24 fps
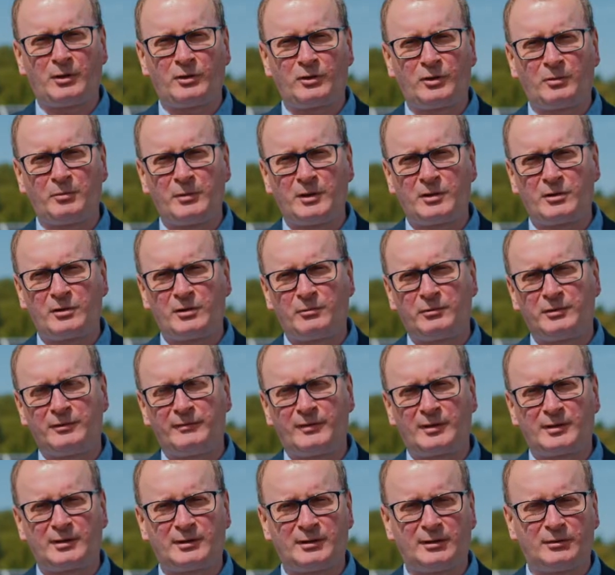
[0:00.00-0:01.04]
Ekonomiczny
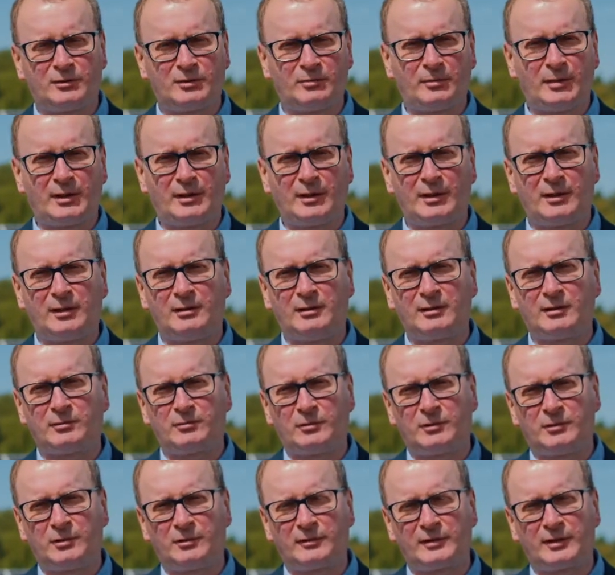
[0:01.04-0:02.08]
Uniwersytetu Marii Curie
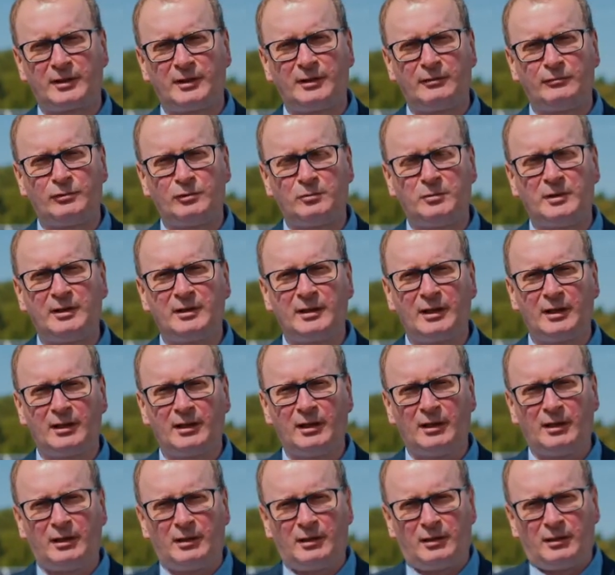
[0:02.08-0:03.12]
Skłodowskiej w Lublinie.
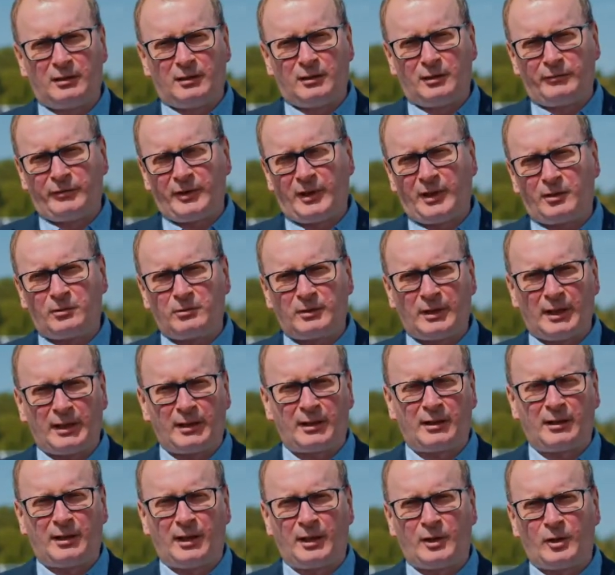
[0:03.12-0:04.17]
Nowy
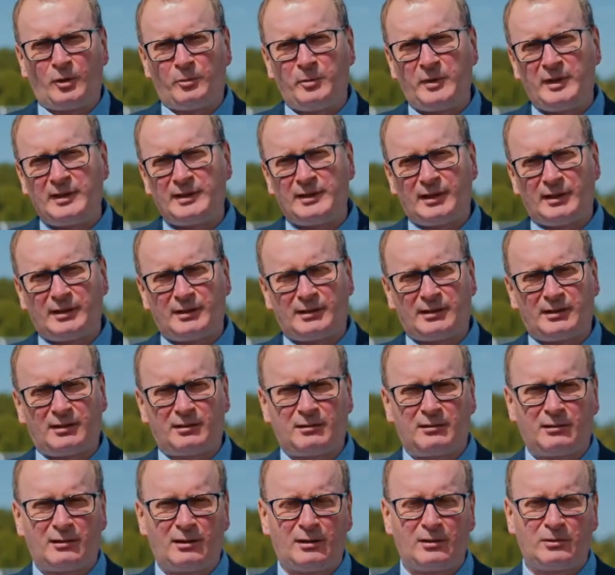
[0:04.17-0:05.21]
kierunek ekobiznes
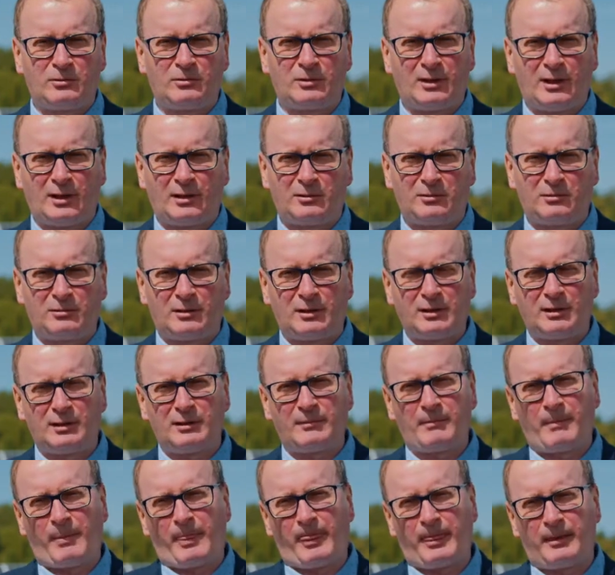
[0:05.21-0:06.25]
to kierunek,
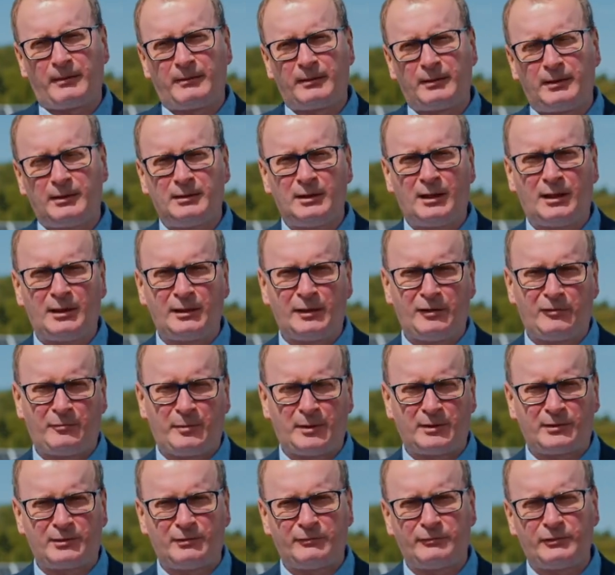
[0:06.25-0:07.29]
który idealnie
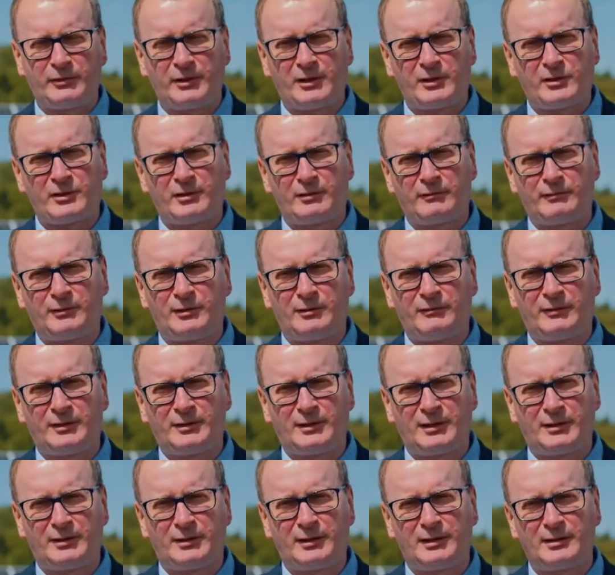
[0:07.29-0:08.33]
wpasowuje się w nowe
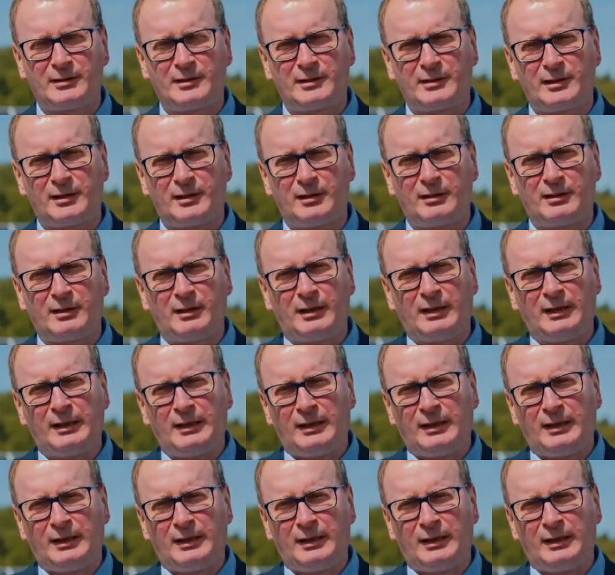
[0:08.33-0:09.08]
tendencje,